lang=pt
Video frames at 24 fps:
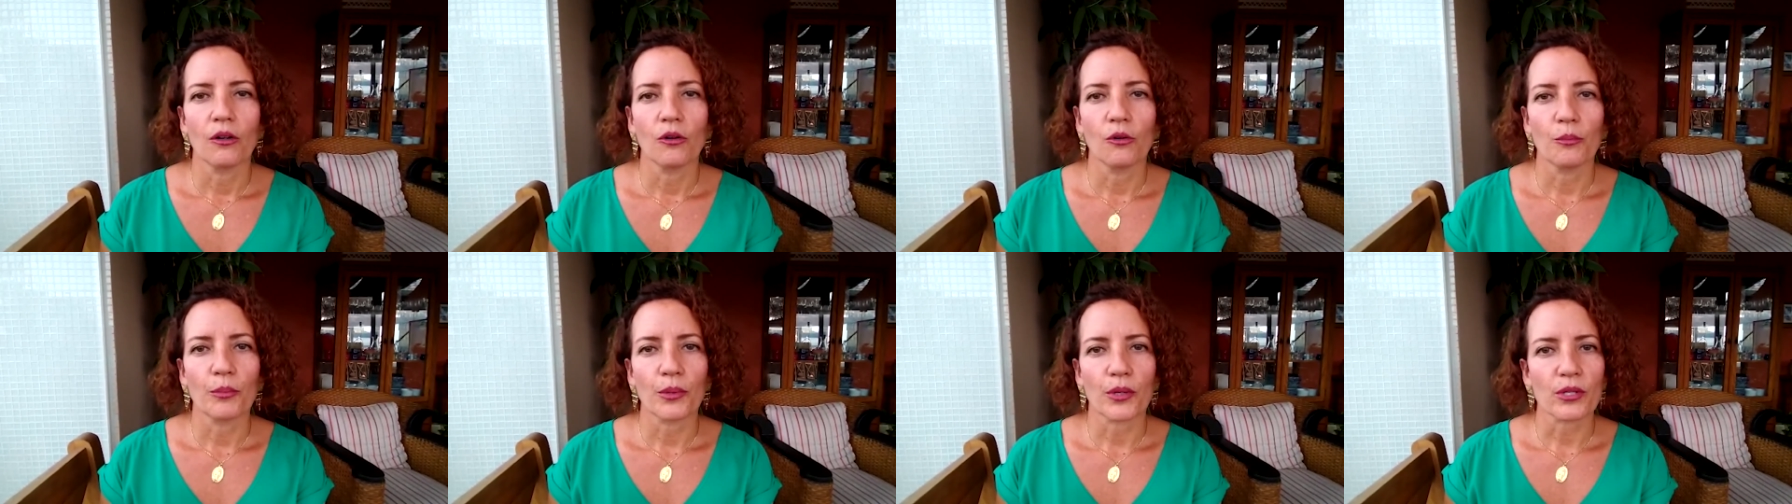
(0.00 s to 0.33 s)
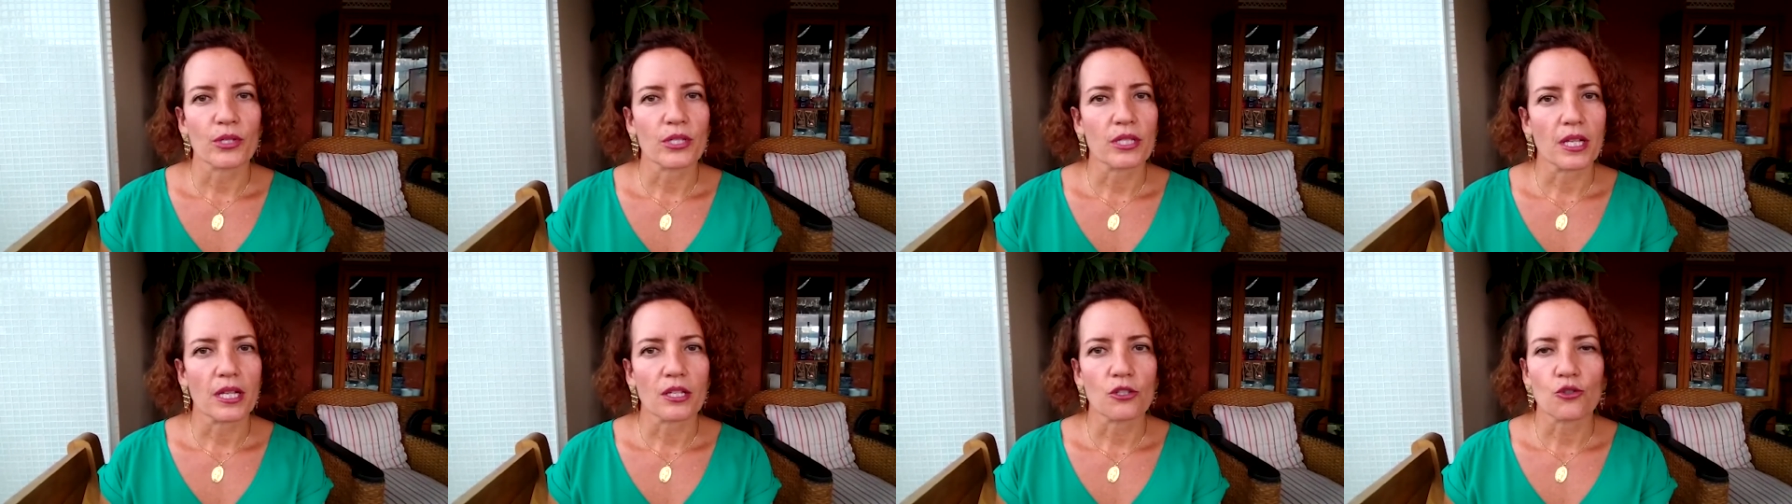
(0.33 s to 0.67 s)
o
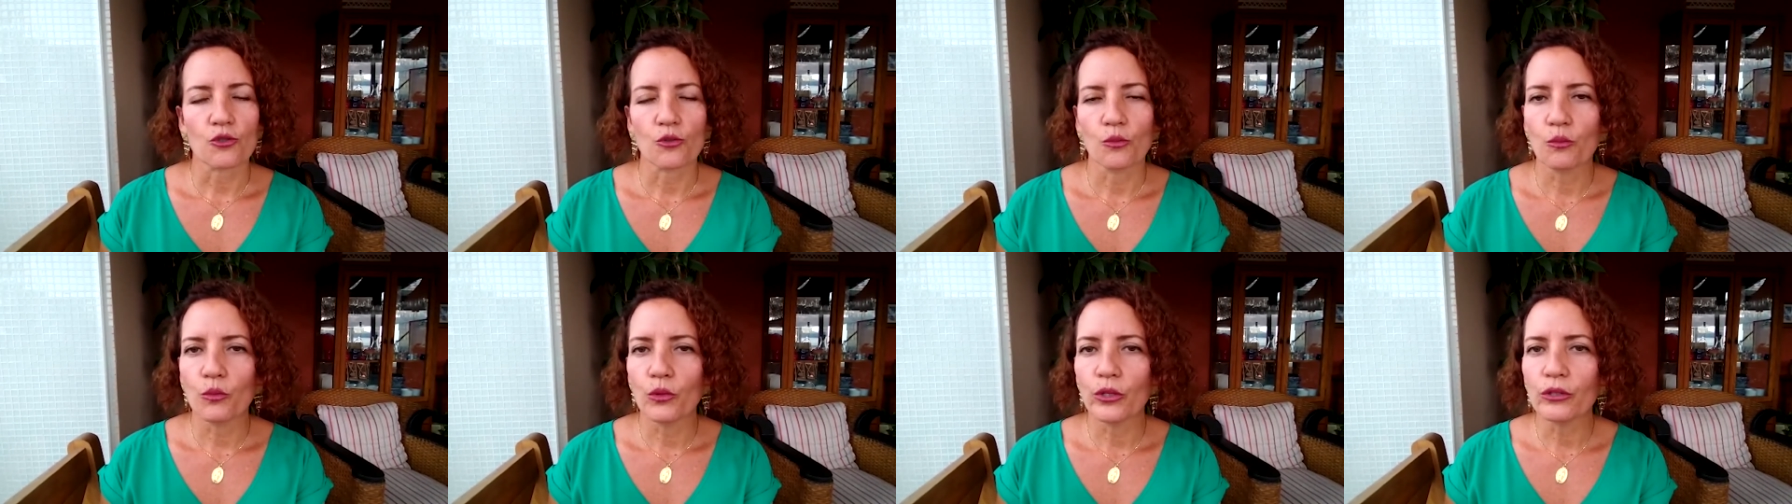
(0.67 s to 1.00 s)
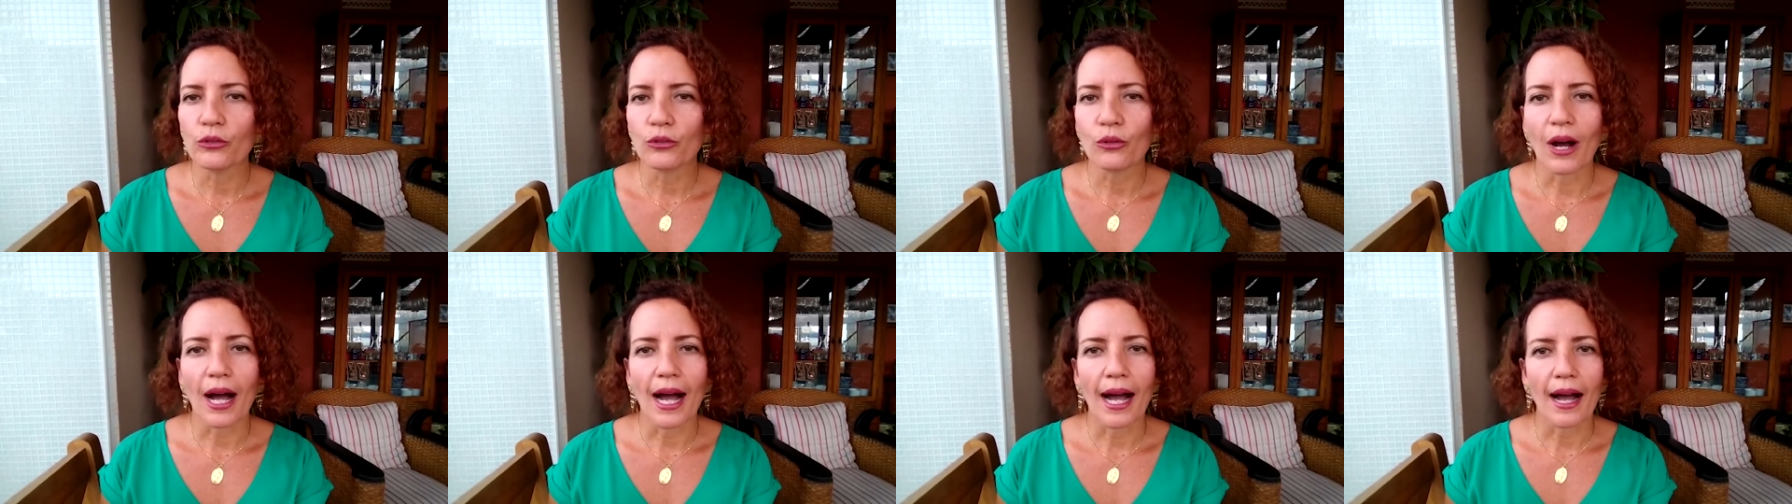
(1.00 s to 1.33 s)
processo
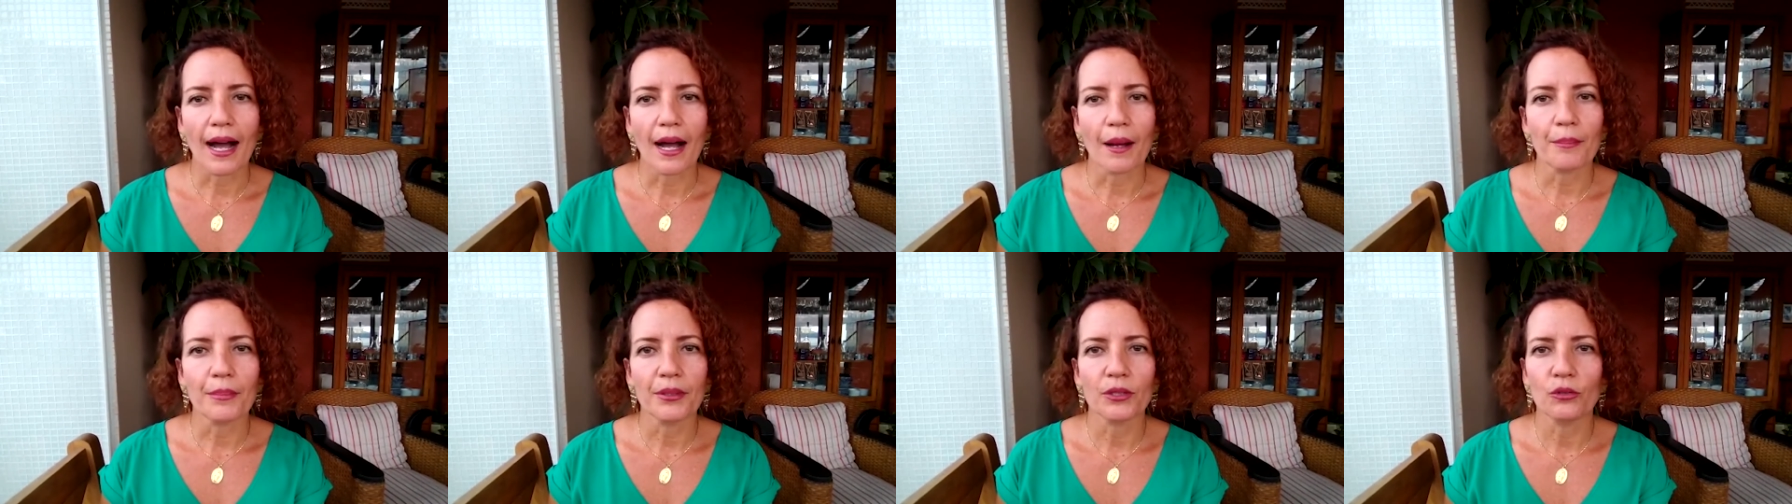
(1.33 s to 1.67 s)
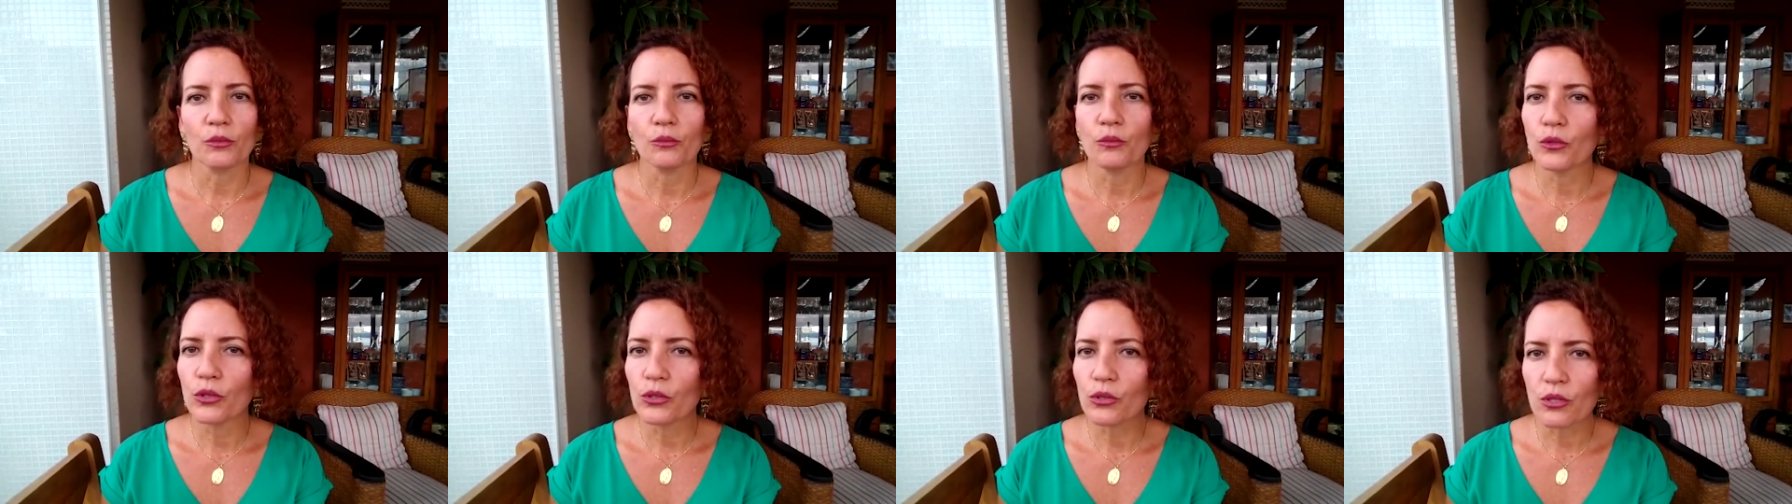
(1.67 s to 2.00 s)
muito
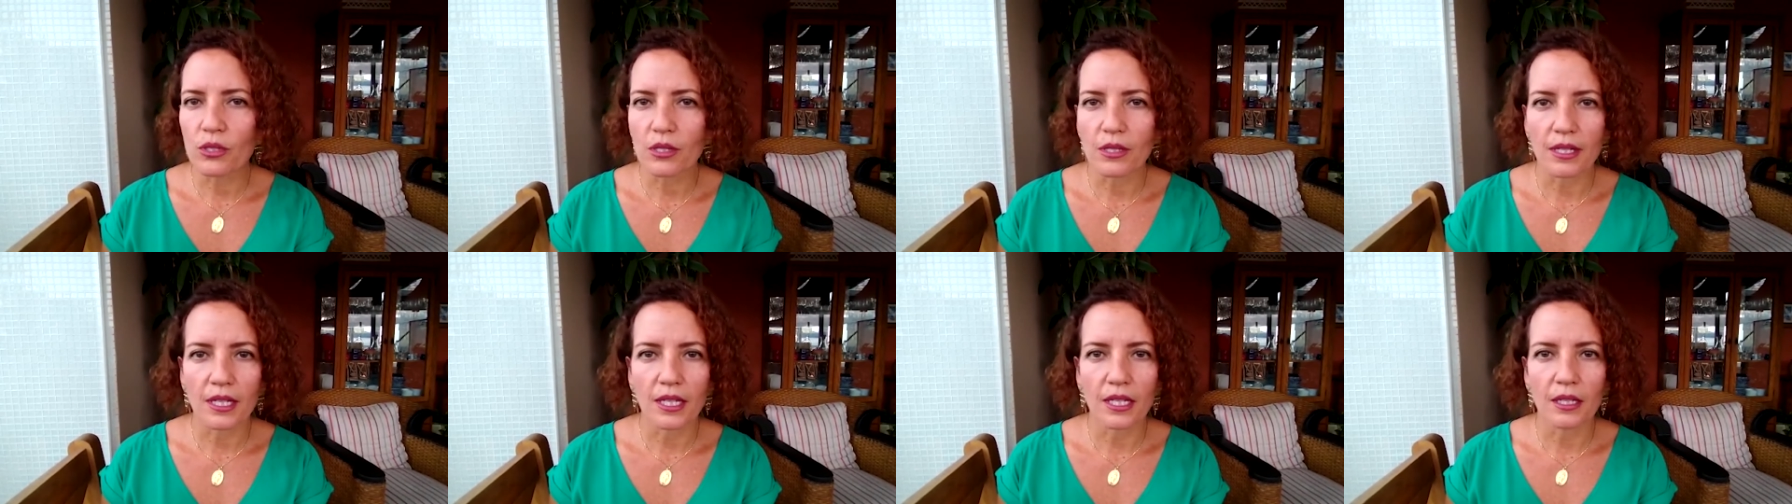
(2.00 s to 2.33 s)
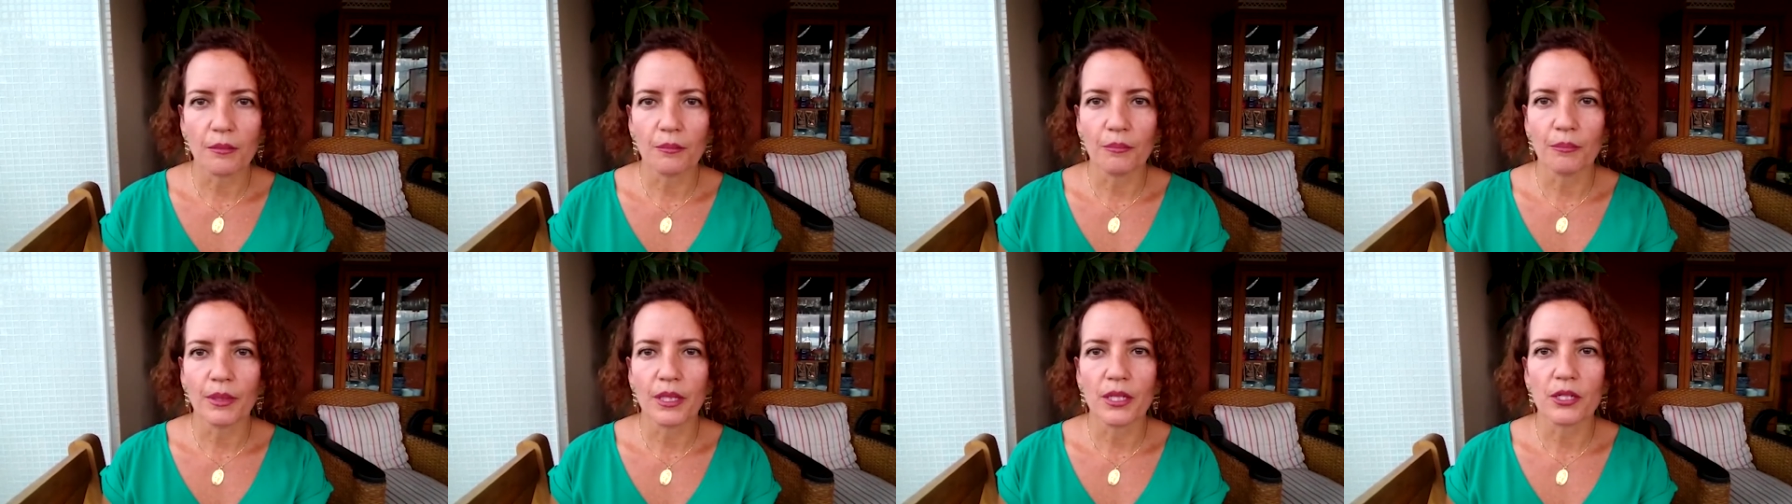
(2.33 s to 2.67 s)
rápido, muito
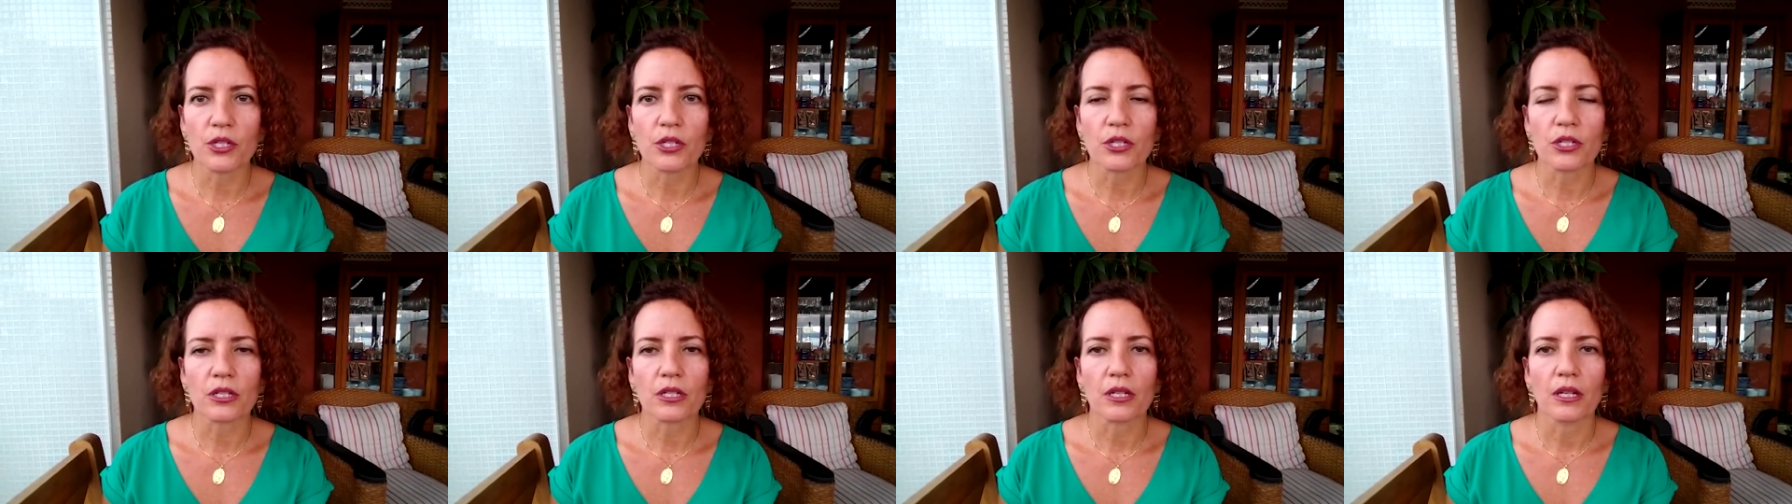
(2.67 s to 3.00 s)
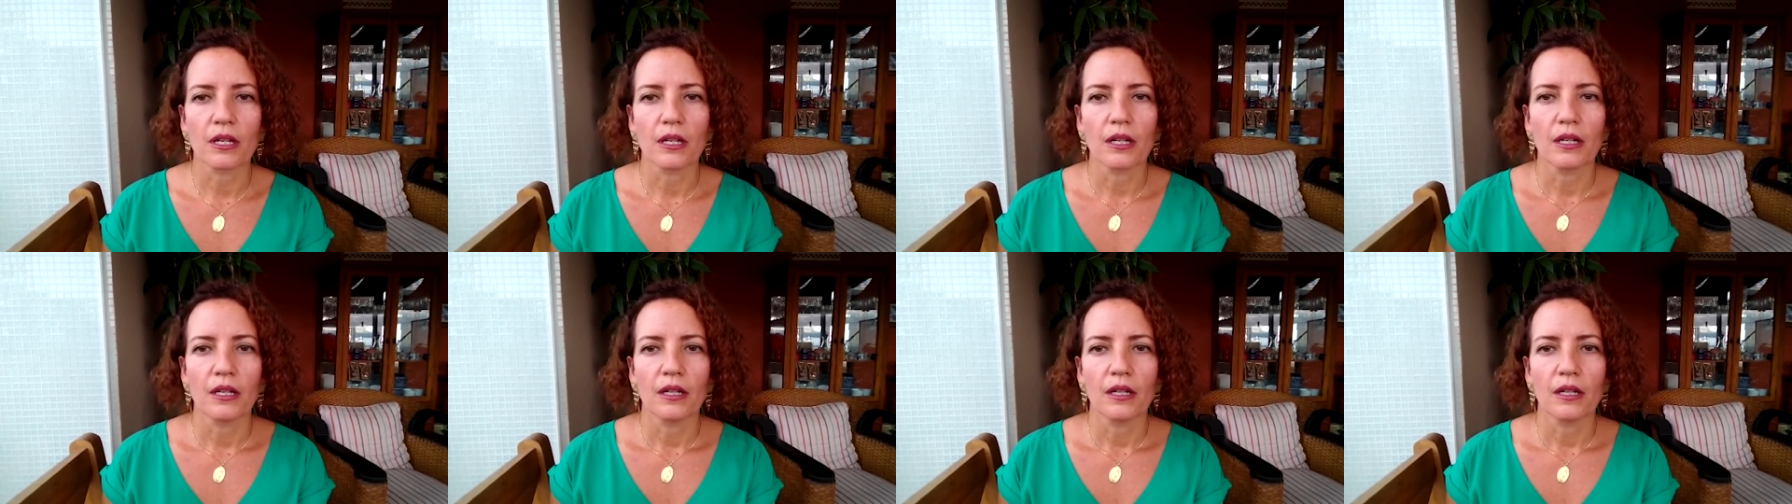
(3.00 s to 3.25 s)
simples,